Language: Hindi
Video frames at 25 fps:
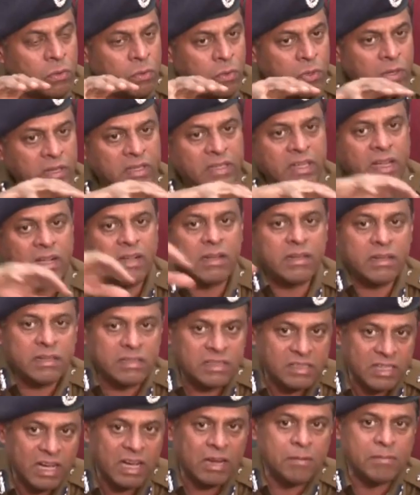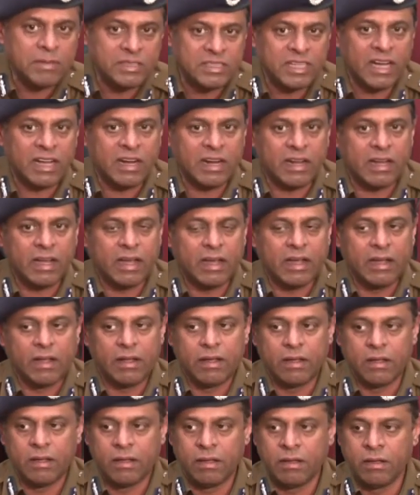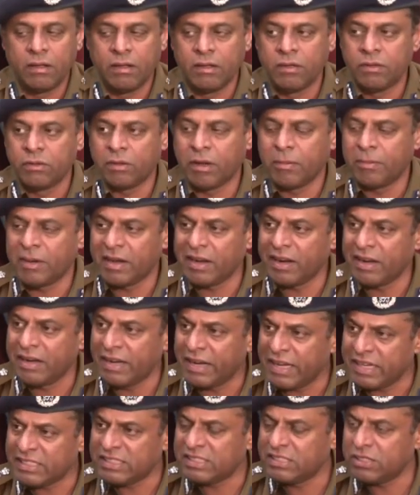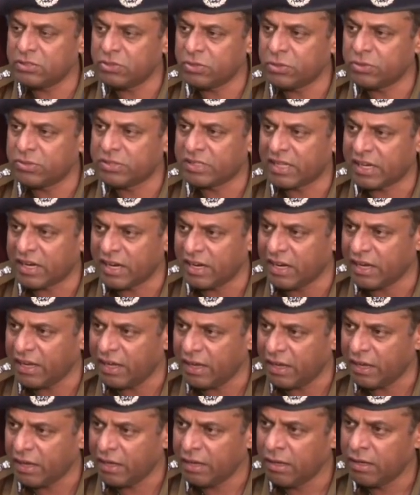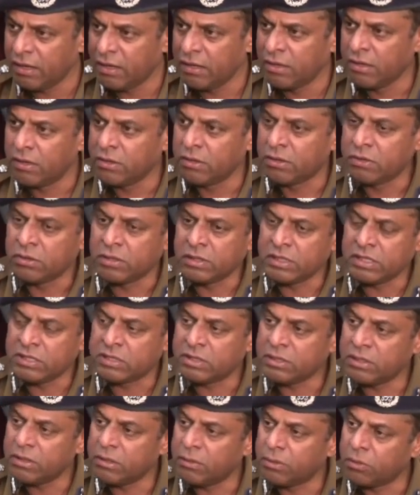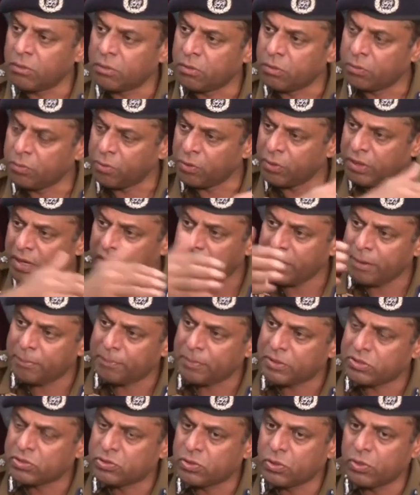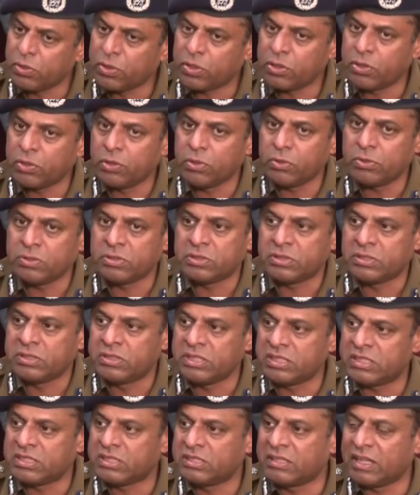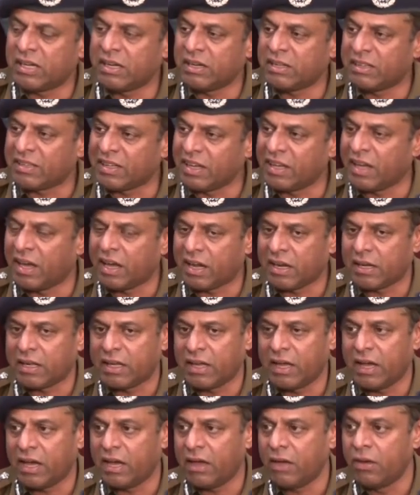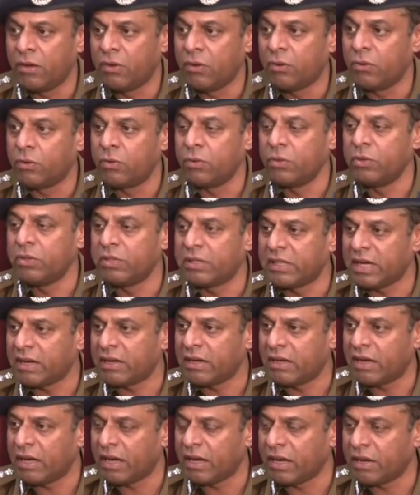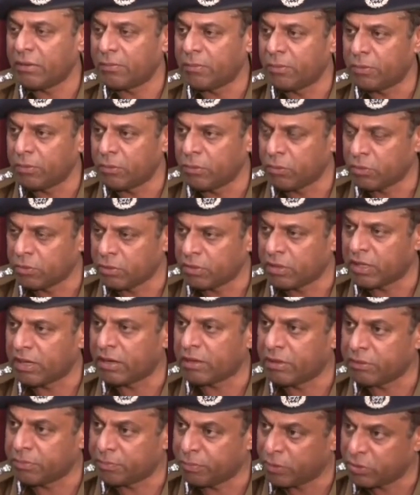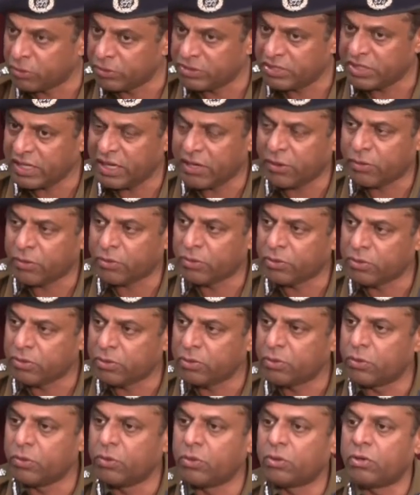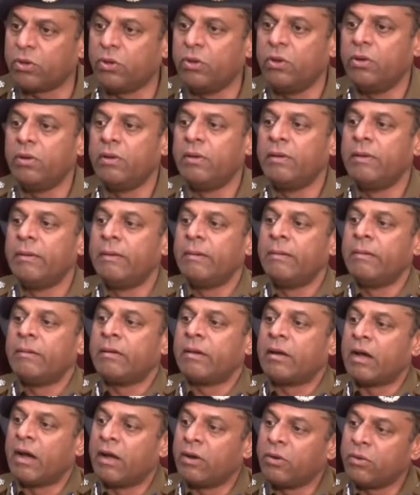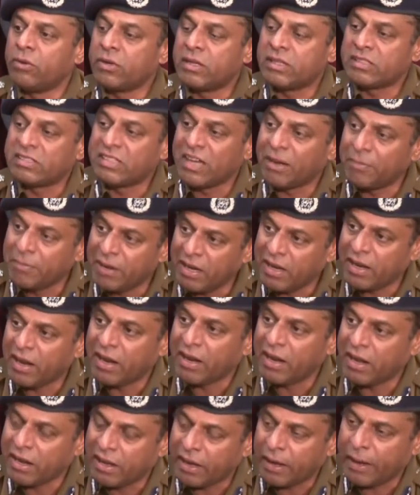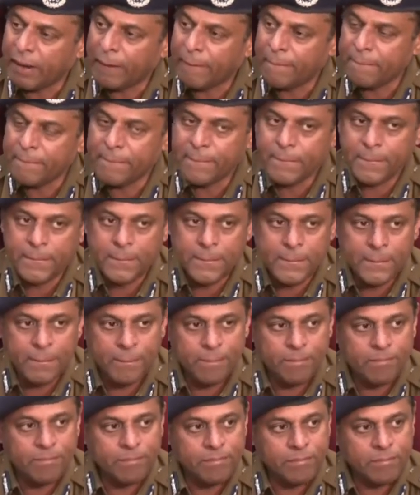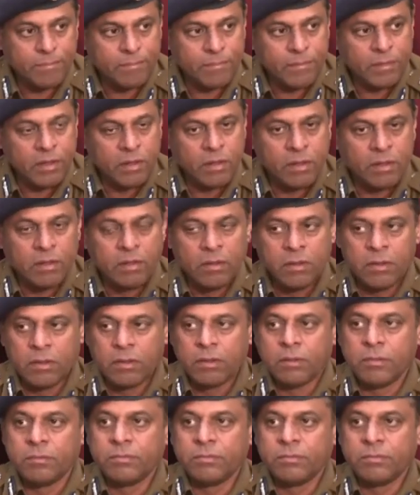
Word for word: उन तक जाल बिछा रखा है तो हमारा नेक्स्ट जो चरण है इस पूरा एपिसोड को जिस तरह तैयार किया उन तक लान उन तक पहुंचे और उन, उनको कानून के सामने लाने का है